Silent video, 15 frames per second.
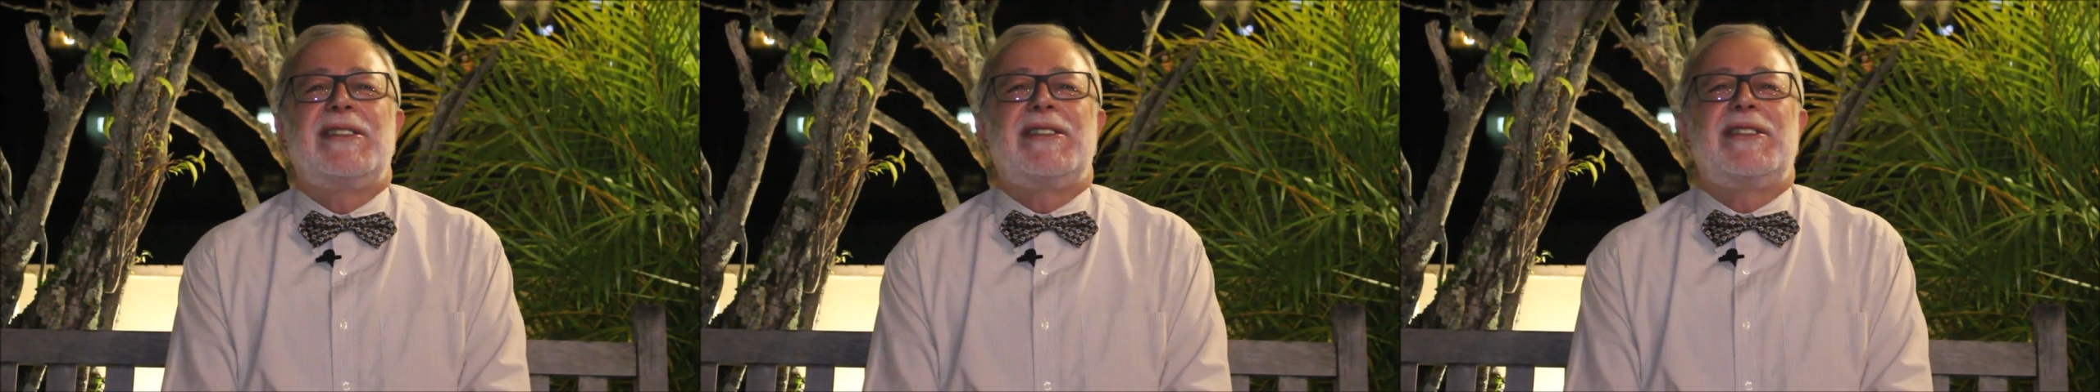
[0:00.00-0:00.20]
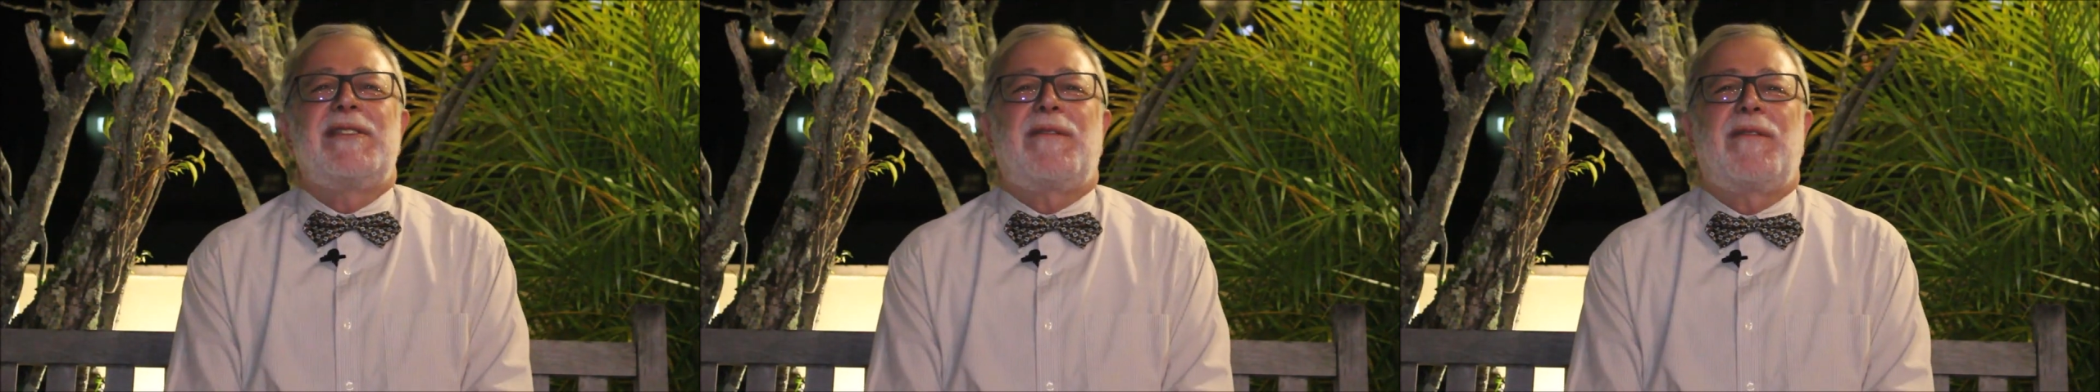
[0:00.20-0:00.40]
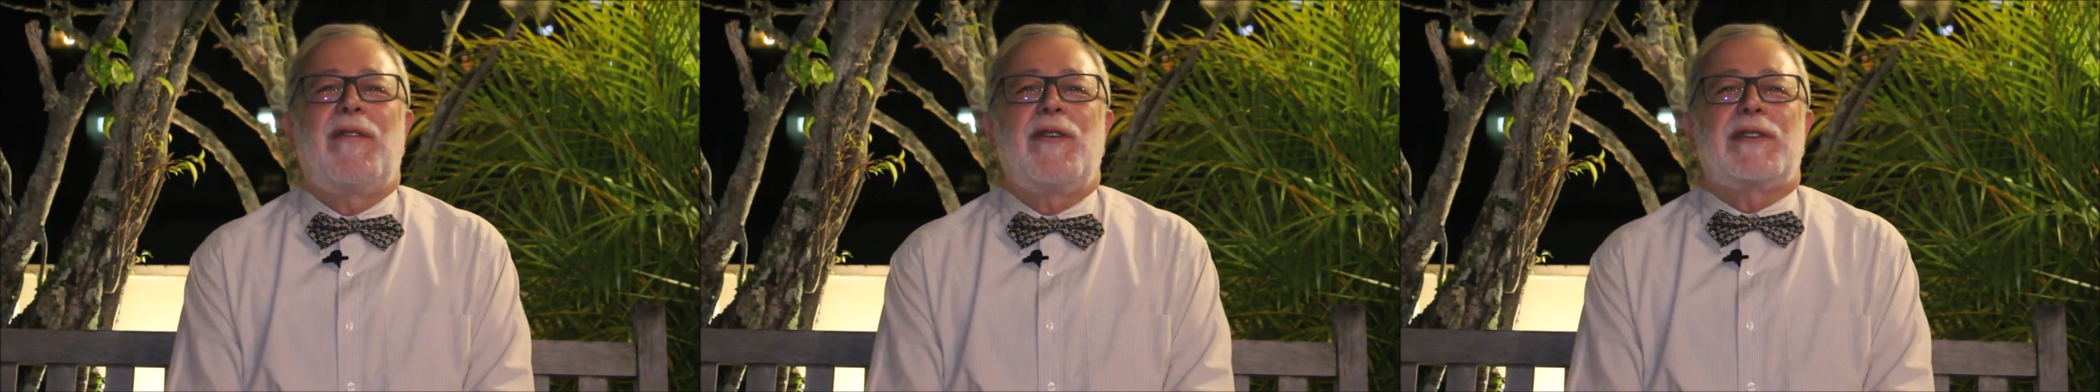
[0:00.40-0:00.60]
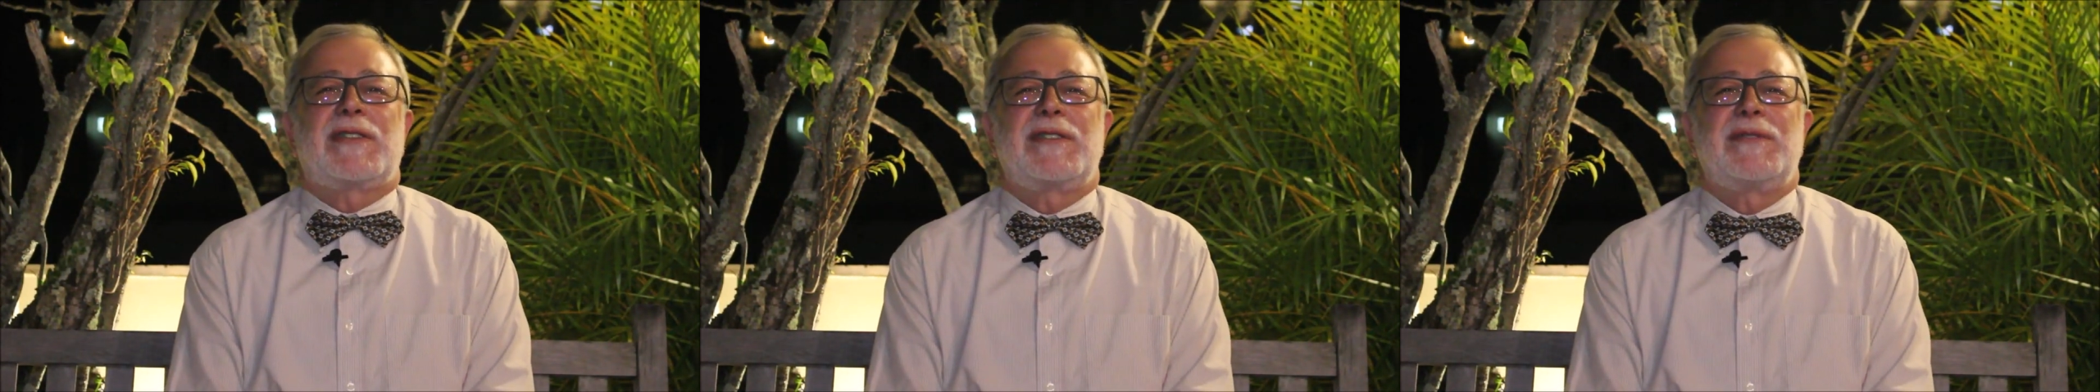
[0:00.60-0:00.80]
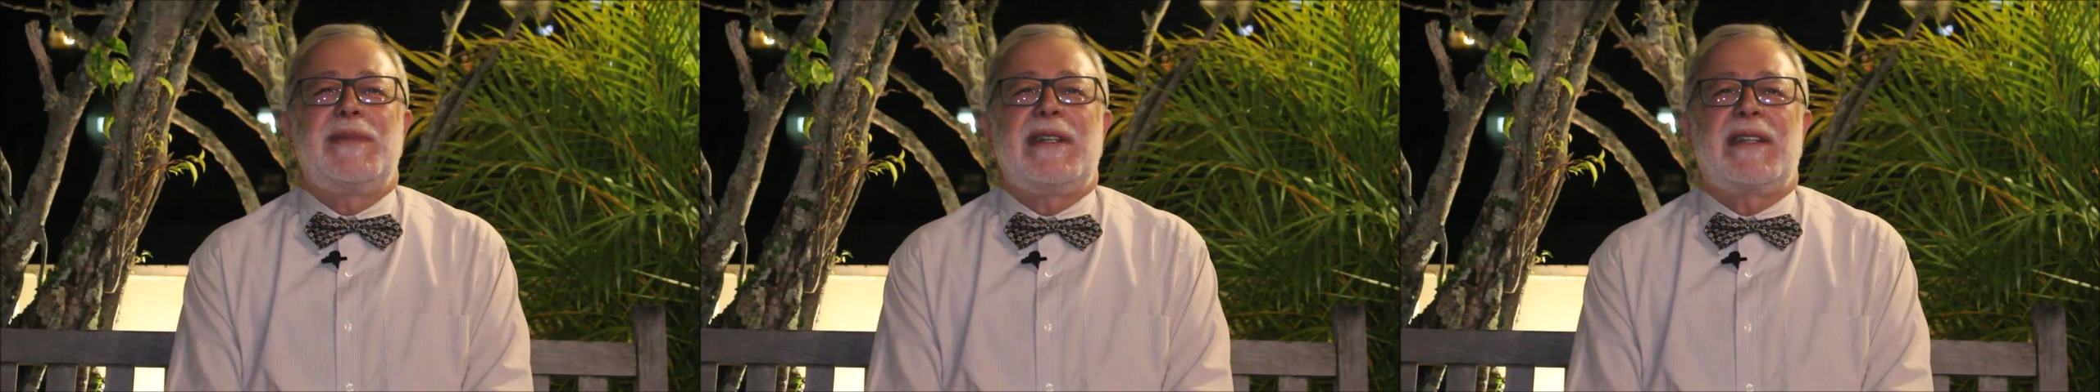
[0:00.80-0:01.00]
de
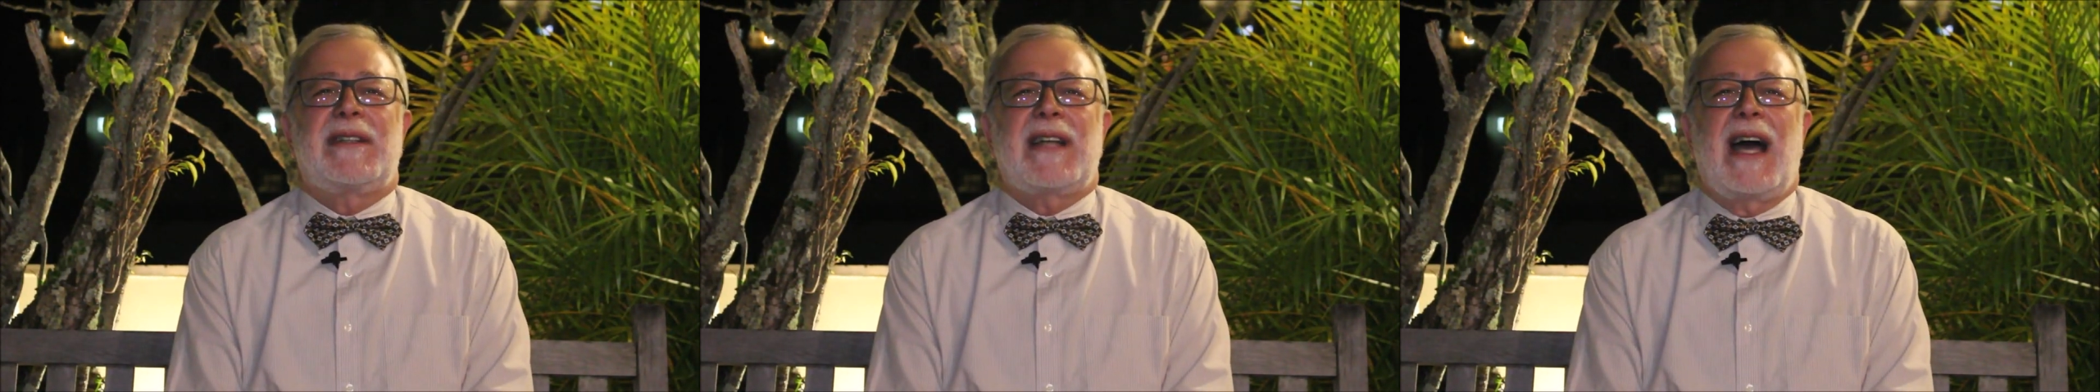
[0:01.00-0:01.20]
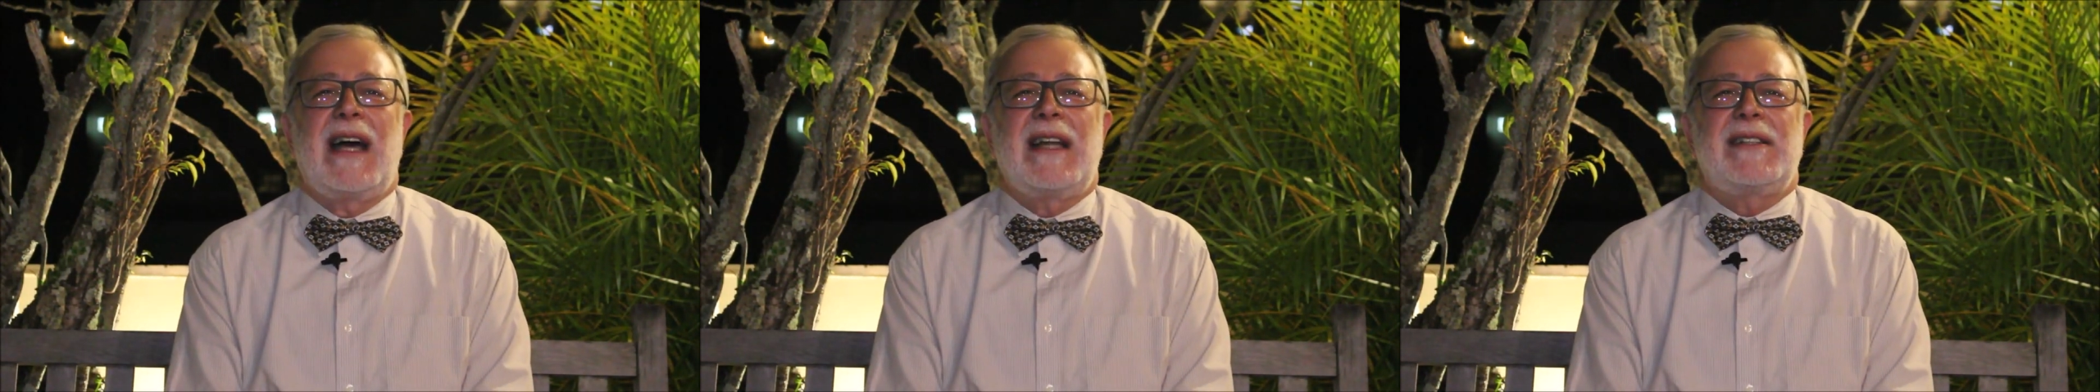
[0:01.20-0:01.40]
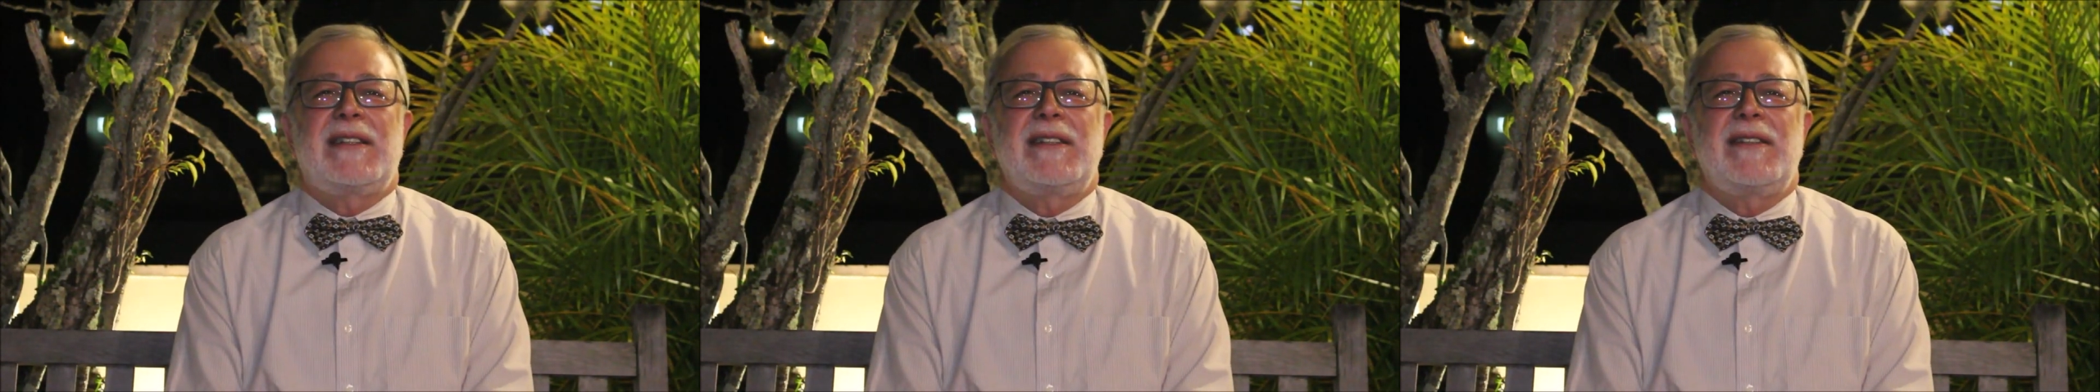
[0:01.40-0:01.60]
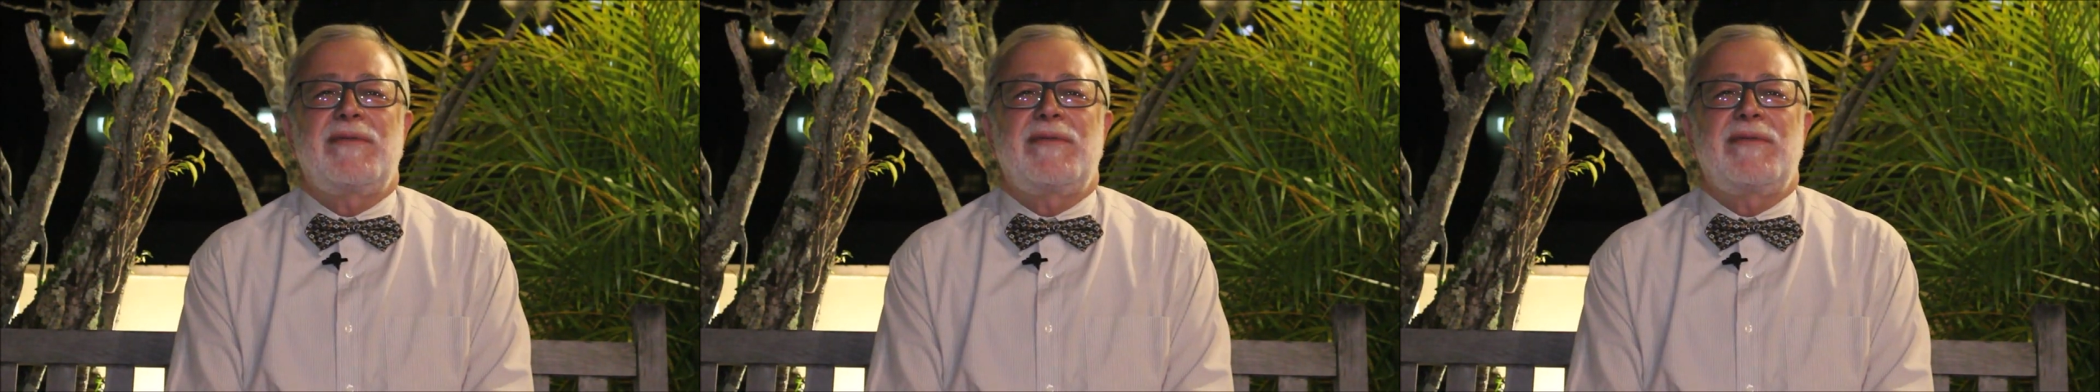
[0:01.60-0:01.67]
forças militares que